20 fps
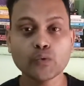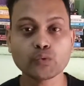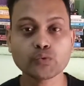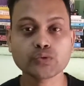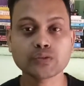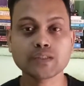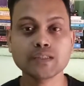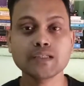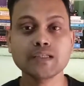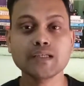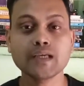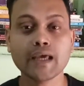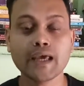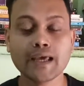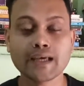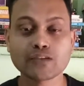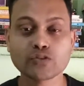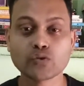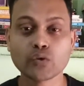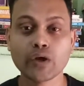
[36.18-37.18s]
उसी
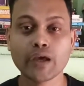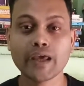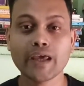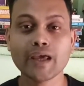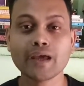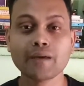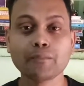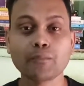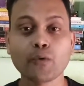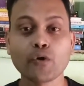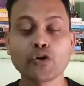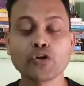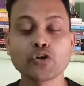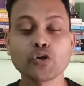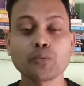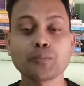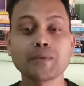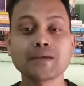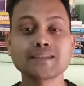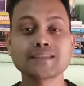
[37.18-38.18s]
101
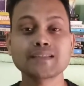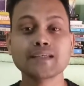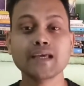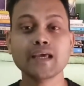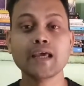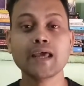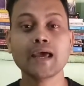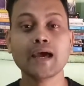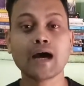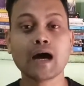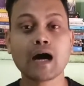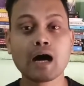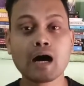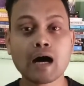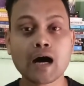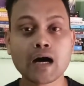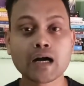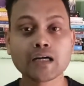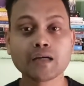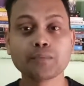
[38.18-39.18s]
पॉइंटों में से
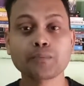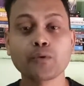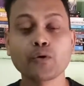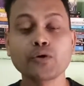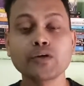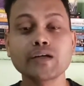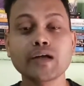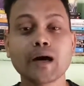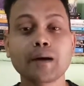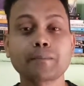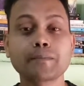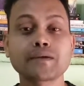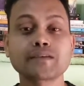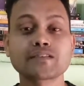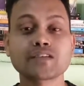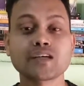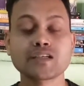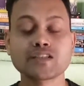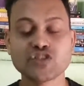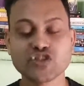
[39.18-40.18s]
आठ पॉइंट आपके
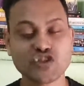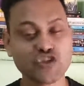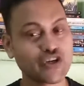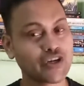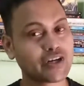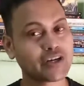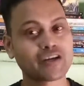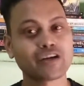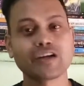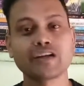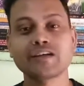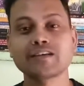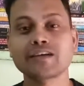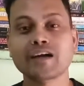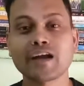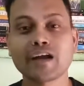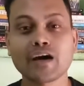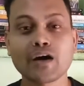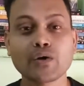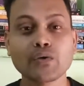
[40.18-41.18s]
साथ शेयर करने
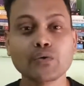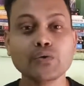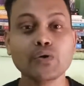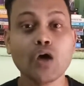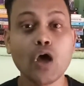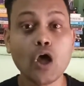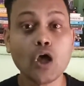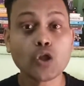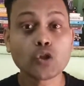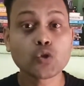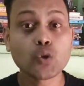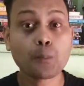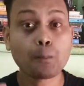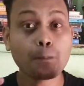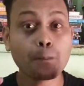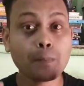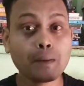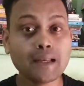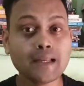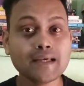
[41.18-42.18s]
जा रहा हूँ तो
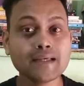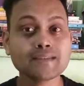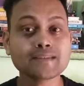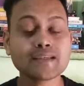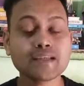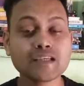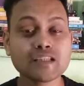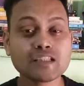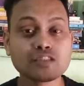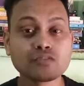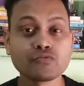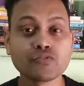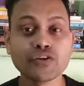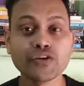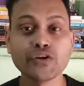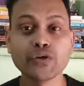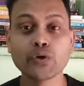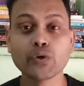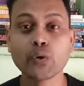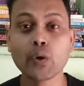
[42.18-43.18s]
प्लीज़ इस
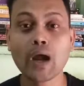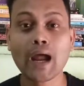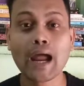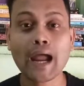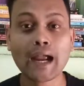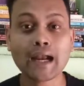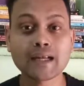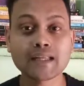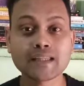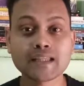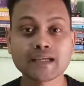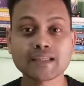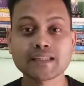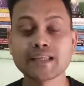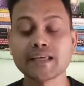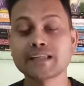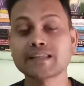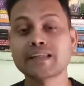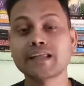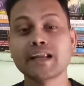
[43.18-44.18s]
वीडियो को एंड तक
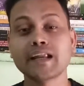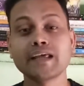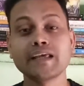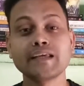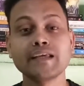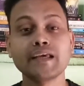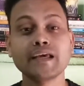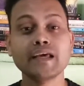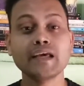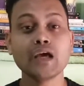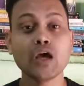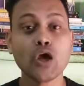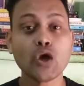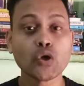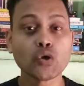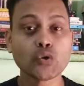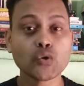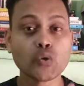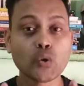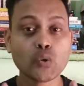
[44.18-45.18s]
देखते रहिए
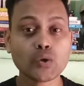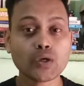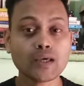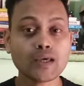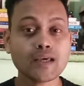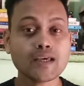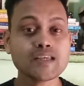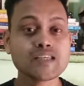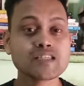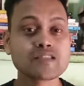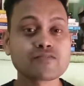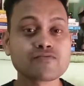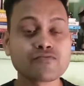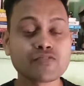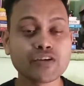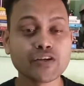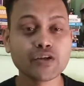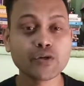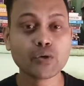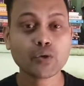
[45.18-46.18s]
क्योंकि इस
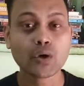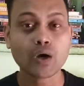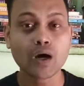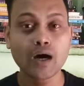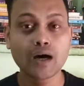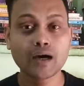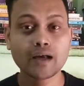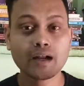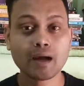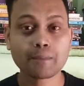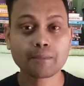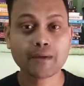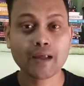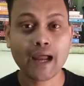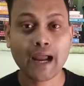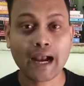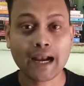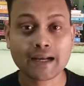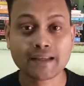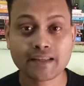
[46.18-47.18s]
वीडियो को अगर आपने
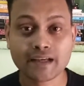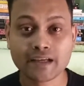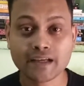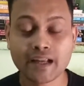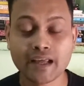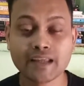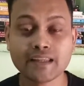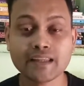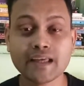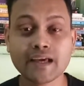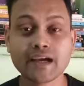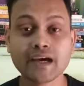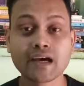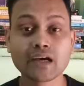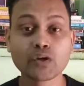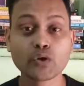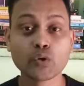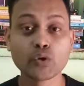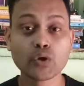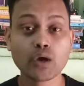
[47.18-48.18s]
एंड तक नहीं देखा
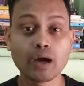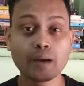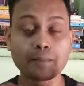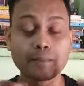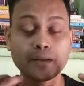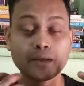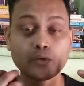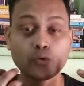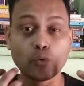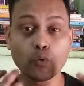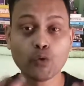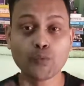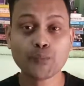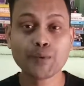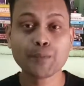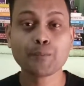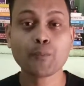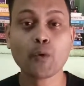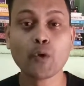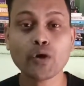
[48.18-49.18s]
क्योंकि आपने कोई भी
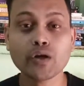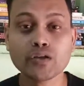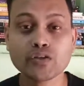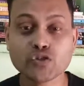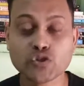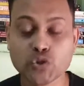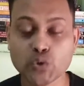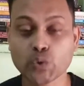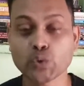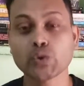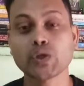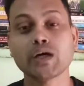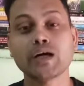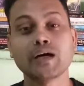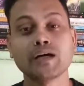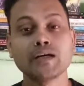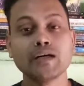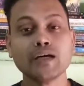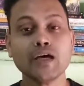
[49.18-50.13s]
पॉइंट छोड़ा